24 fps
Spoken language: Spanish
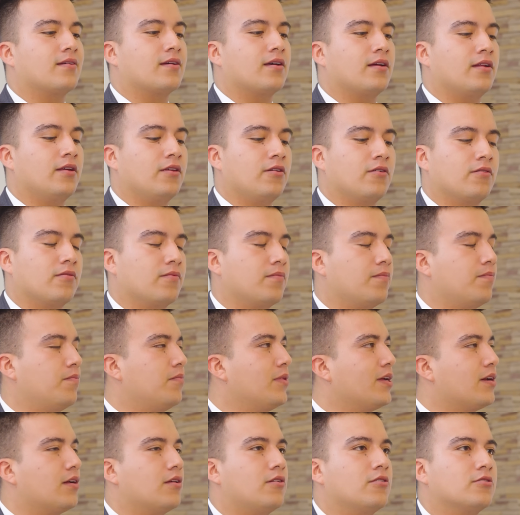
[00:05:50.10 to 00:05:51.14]
Cariño,
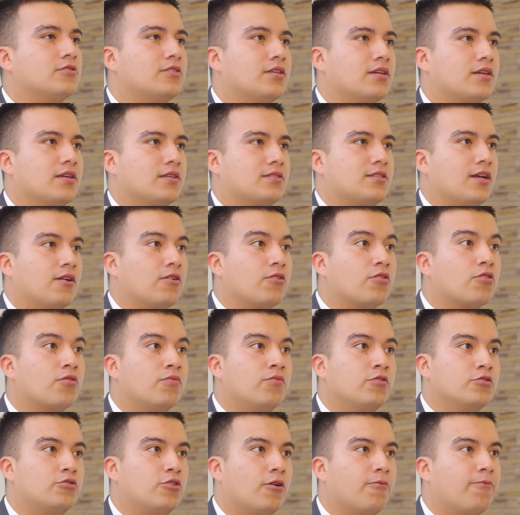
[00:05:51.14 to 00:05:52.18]
mira, yo sé que es con
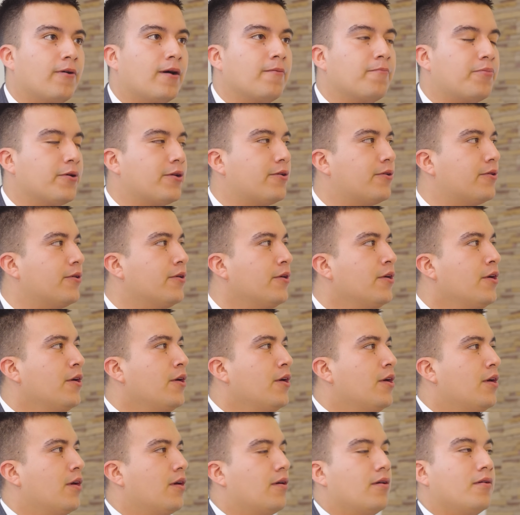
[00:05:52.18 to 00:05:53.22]
mucho afán, pero
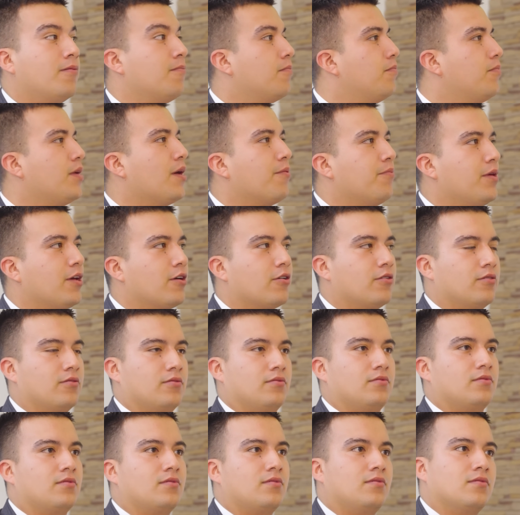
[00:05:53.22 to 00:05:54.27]
eh, mi
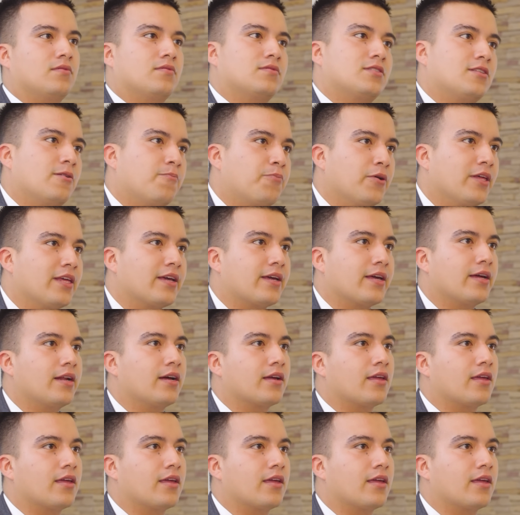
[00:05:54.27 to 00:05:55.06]
amigo se puede quedar